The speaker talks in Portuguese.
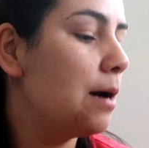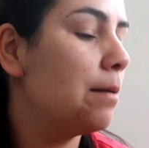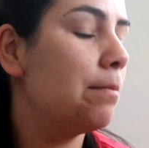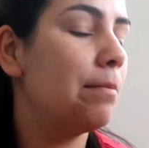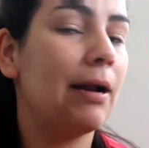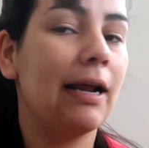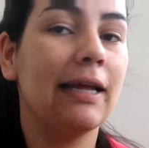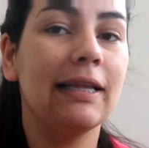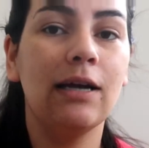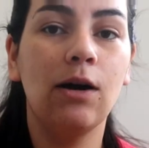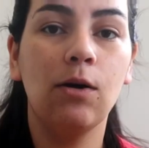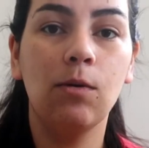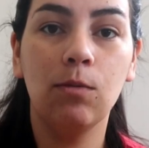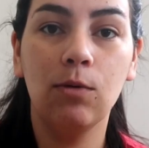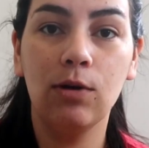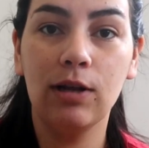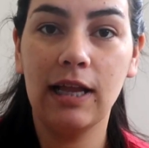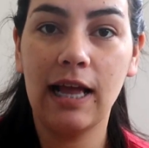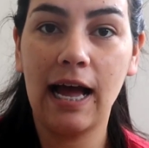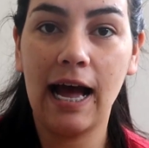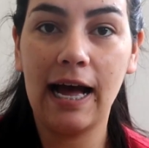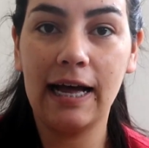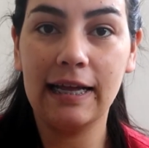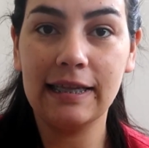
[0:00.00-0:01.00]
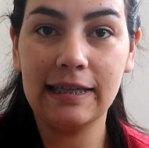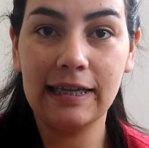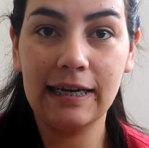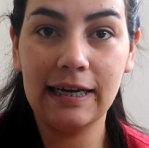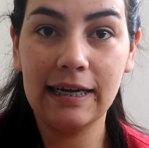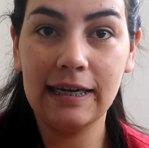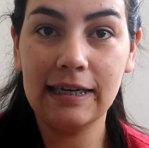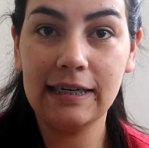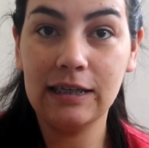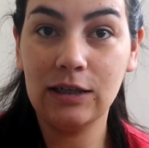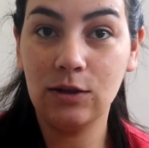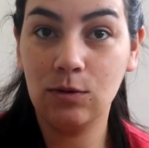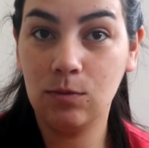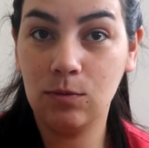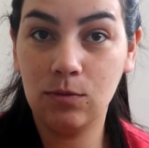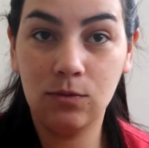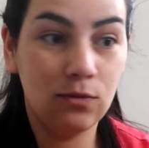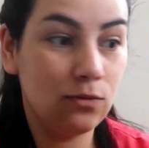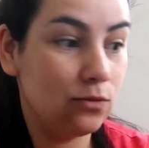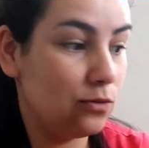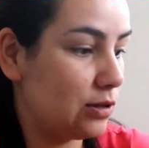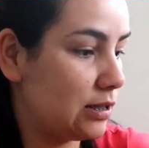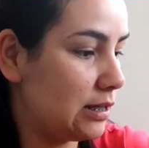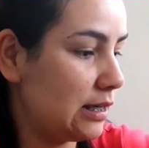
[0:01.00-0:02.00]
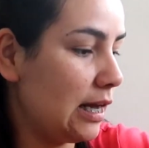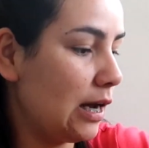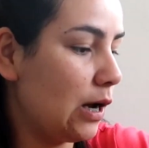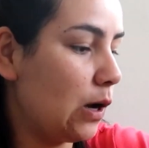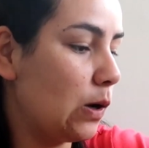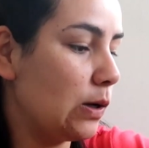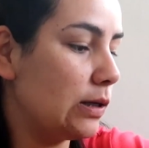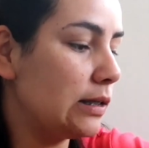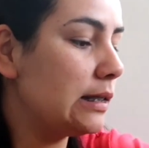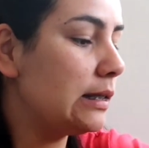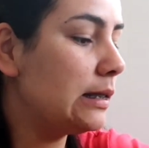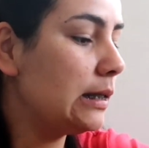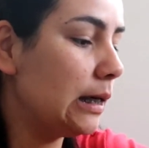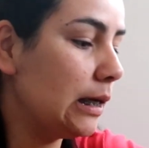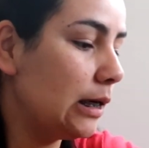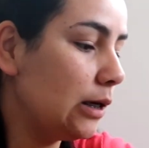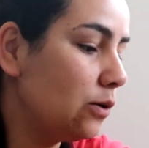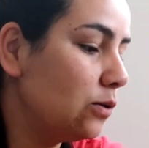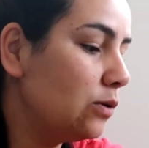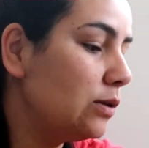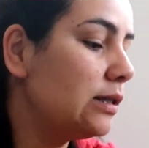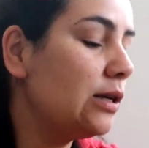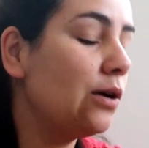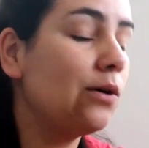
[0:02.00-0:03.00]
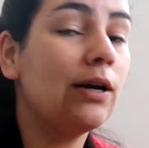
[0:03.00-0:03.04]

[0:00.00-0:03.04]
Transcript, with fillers: pra dar uma olhada em uns negocinhos.